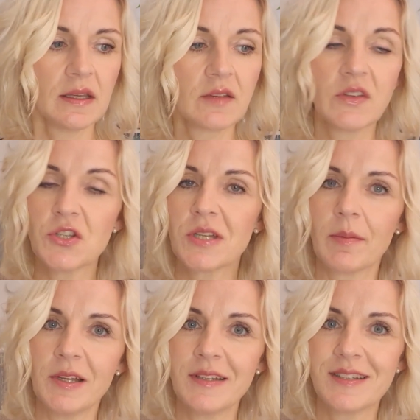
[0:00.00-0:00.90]
irgendwie
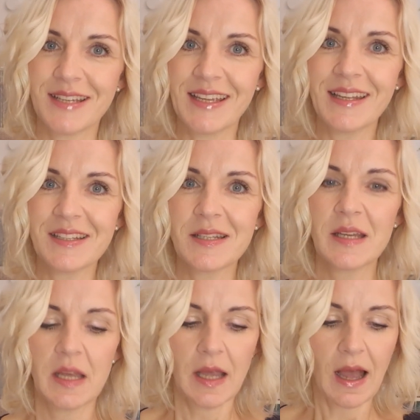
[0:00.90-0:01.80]
Stabilität,
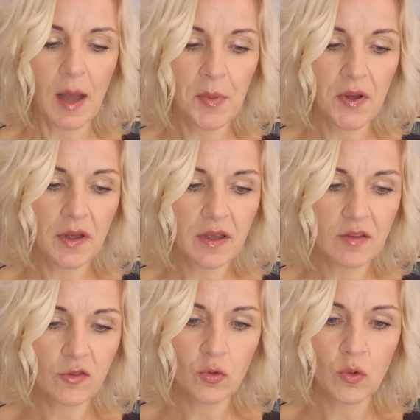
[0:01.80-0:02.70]
aber
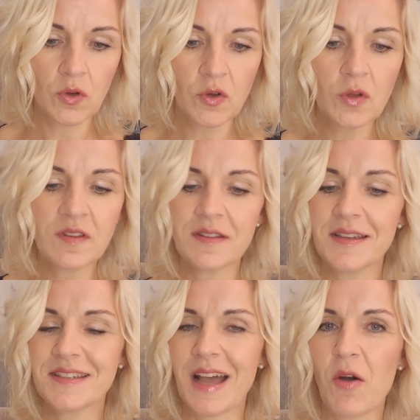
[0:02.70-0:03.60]
so nutze
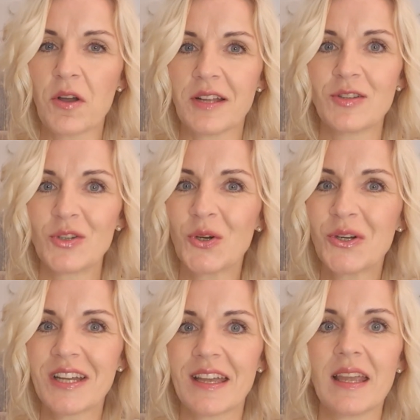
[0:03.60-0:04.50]
ich auch ganz
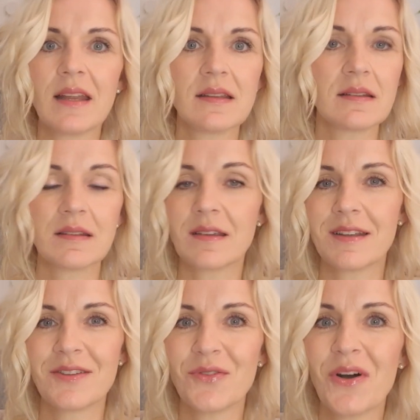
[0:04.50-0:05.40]
konkret
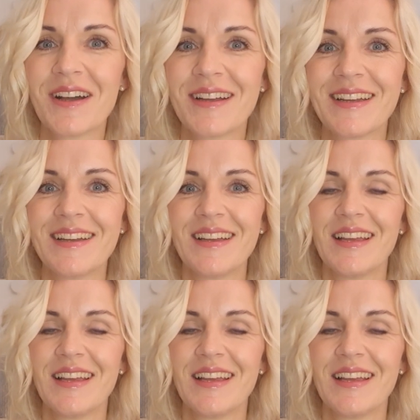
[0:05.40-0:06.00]
jede Woche